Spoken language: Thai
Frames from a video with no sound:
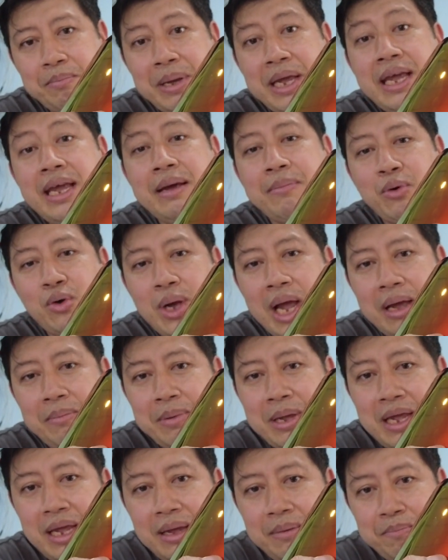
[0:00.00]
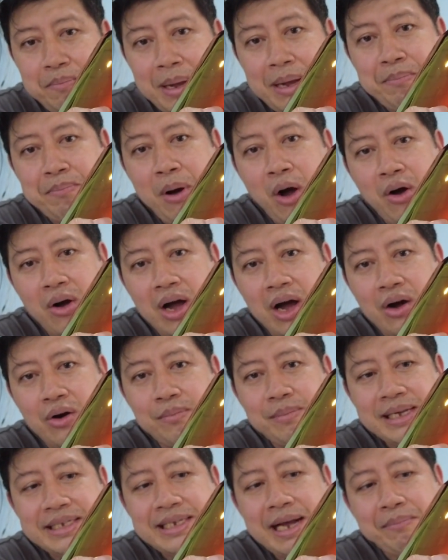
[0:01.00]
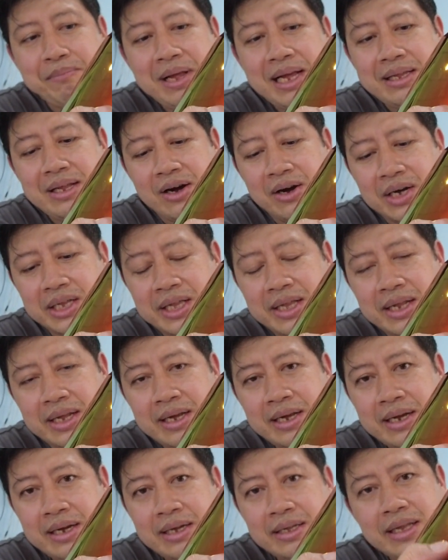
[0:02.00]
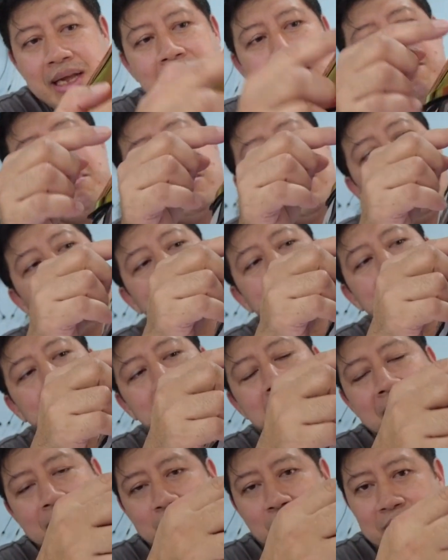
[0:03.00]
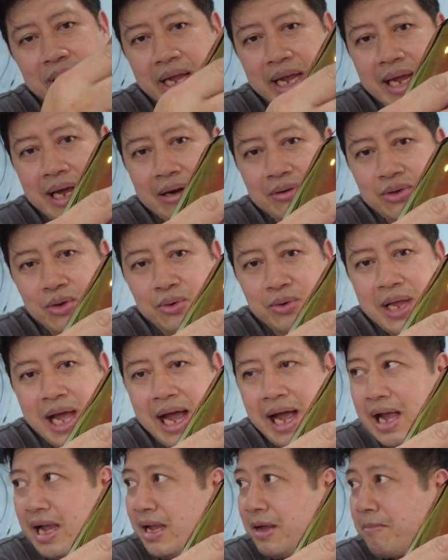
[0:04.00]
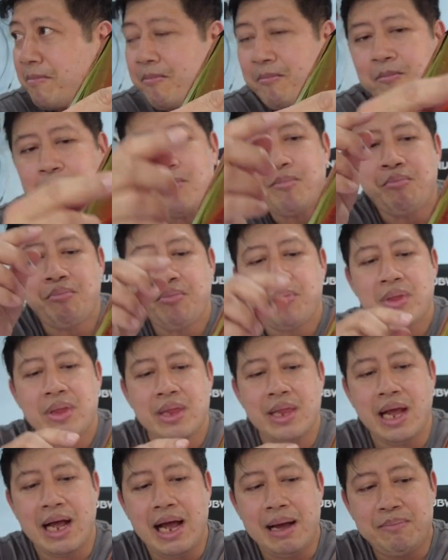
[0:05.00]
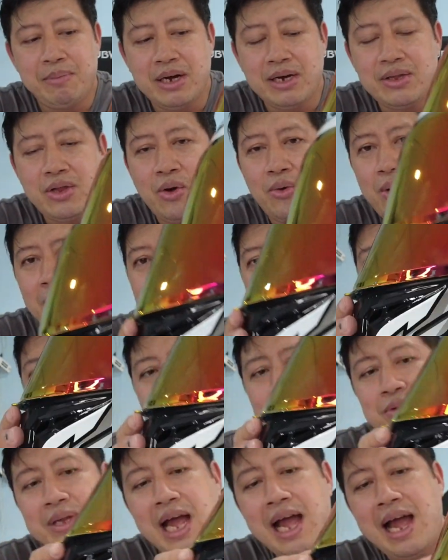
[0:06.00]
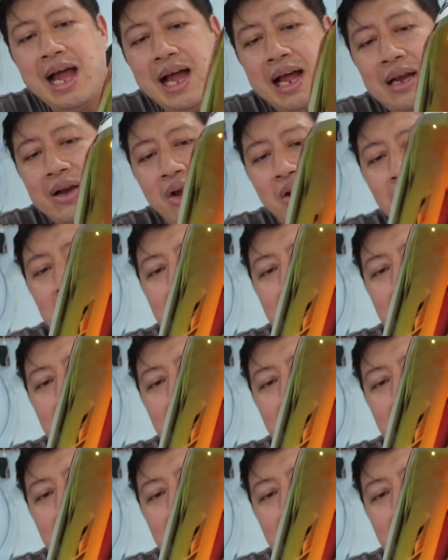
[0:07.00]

พี่ผู้ให้พี่ปิงปองเขาไม่จับแน่นอนนะครับ เราสามารถตัวนี้ให้เขาดูได้นะครับ แล้วตัวชิวหน้ารอ